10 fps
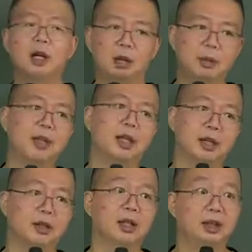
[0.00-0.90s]
하면 돼요.
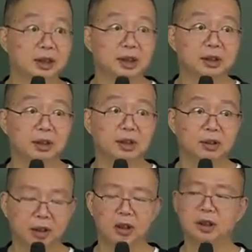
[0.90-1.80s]
아시겠죠?
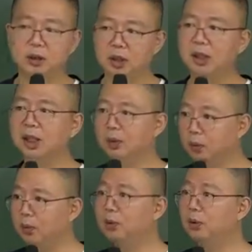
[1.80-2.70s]
그때는 이제 저한테
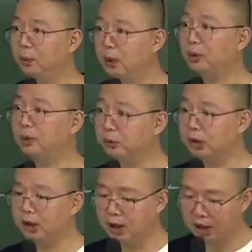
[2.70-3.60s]
카톡으로
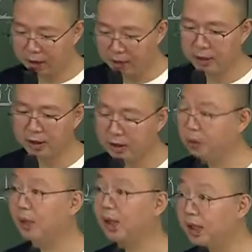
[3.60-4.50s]
보내주시면 제가
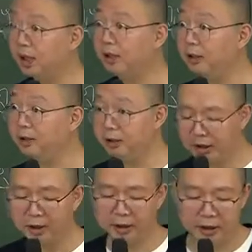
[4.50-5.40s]
상담해드리도록 할게요.
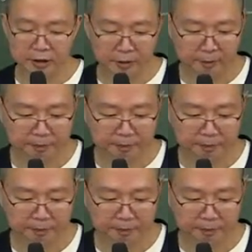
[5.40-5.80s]
아시겠죠?